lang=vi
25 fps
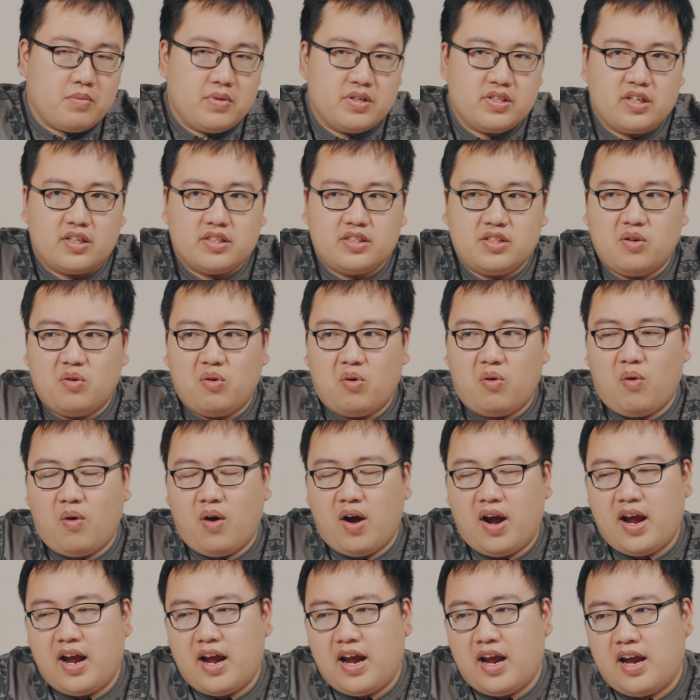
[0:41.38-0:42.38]
Bây giờ chìa
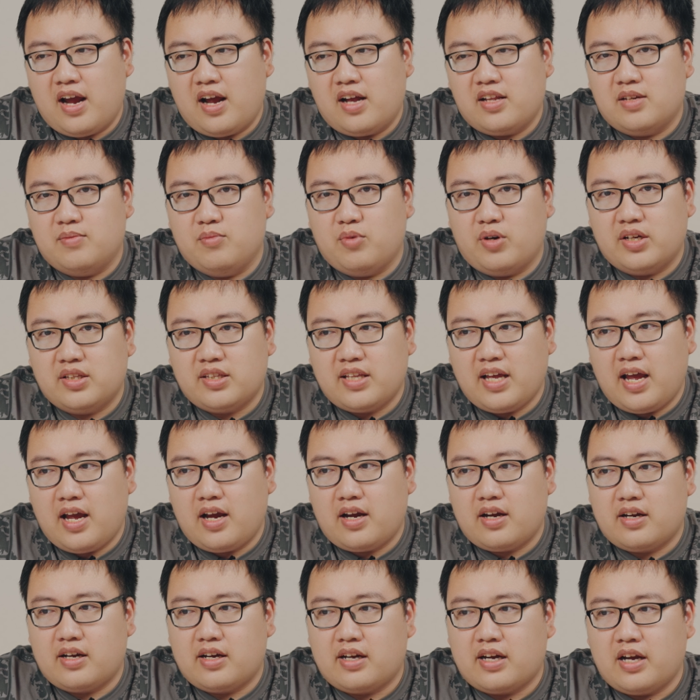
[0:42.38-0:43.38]
khóa A thì một cái
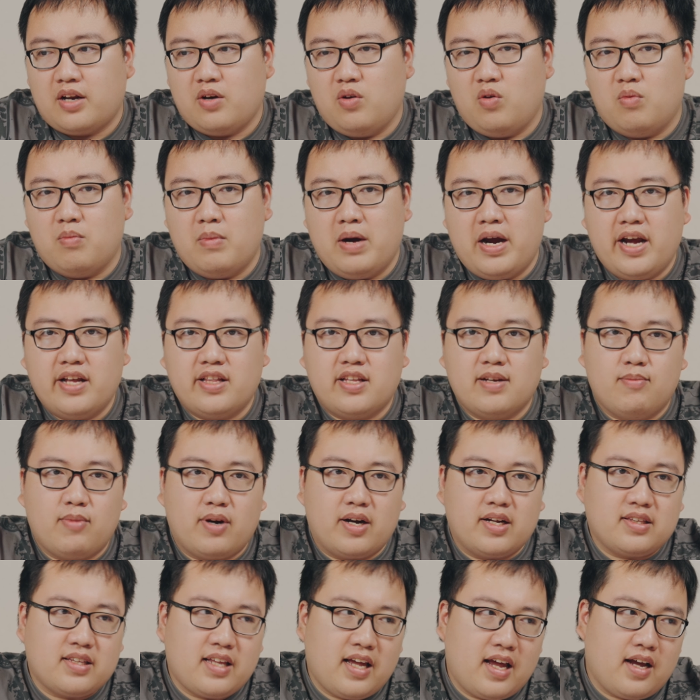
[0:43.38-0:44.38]
tag, cái đồ B thì một
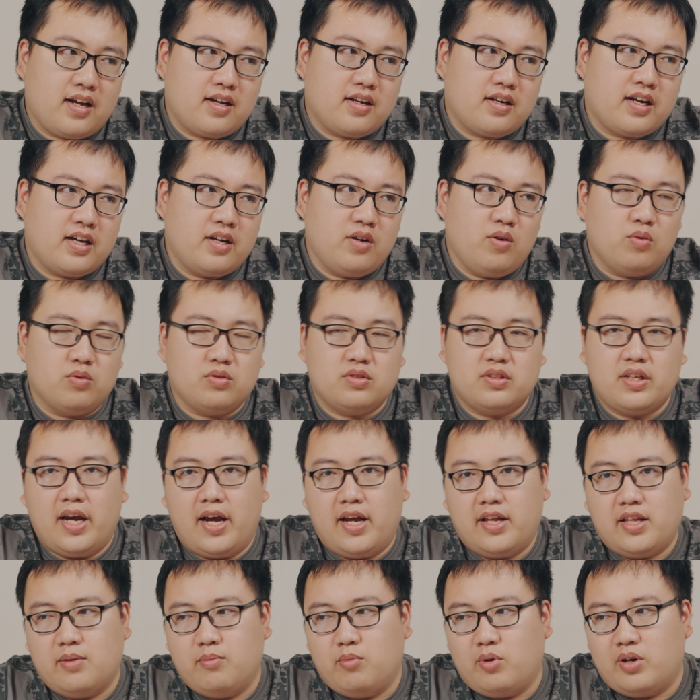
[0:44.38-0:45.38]
cái tag, cái đồ C
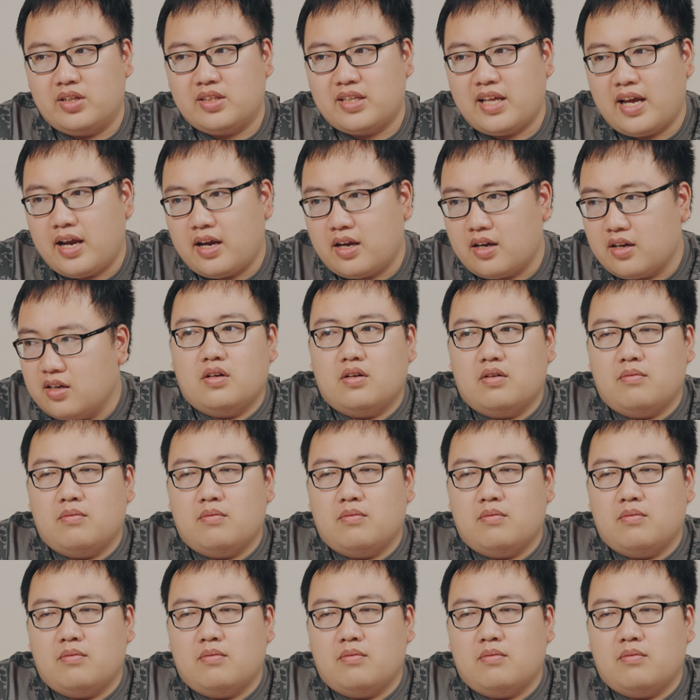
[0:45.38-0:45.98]
thì một cái tag.